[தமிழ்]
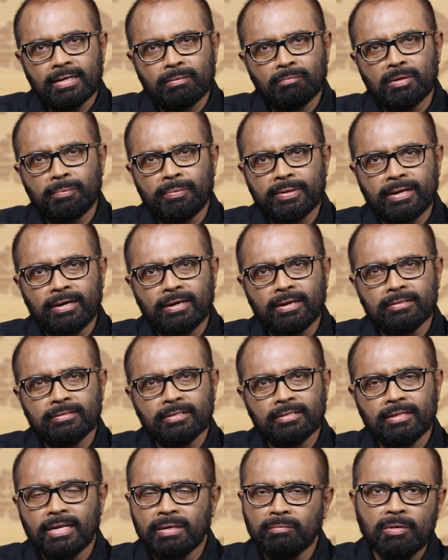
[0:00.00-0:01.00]
நம்ம படங்கள்
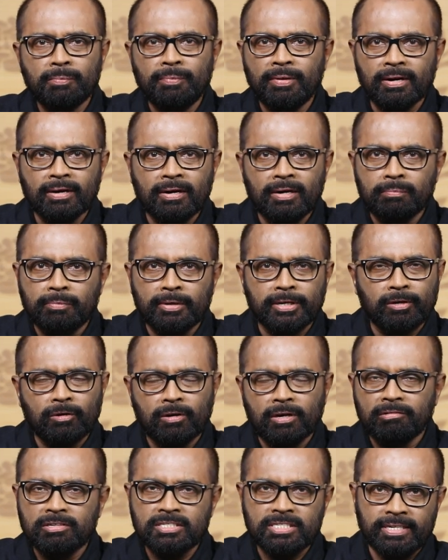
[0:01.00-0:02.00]
இருந்து தான் நம்ம பாடங்களை
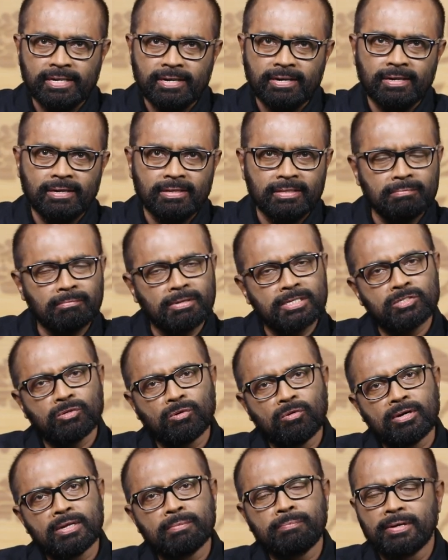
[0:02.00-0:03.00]
படிக்கணும்னு அவசியம் கிடையாது
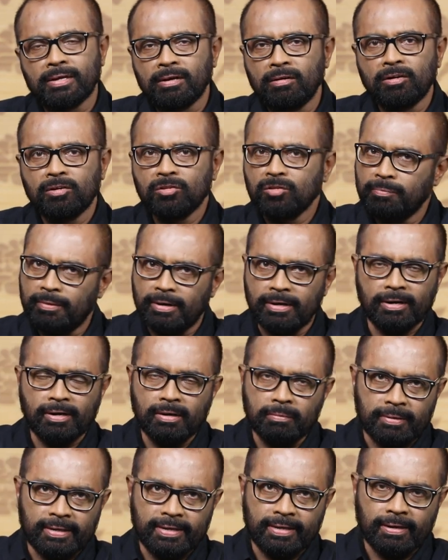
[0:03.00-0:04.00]
மற்றவங்களுடைய படங்கள் இருந்து
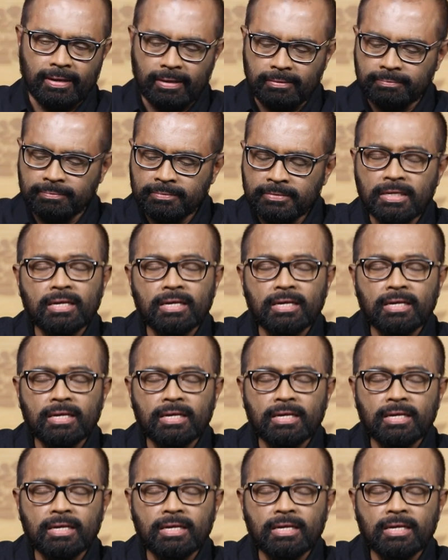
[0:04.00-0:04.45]
பாடங்களை படிக்கலாம்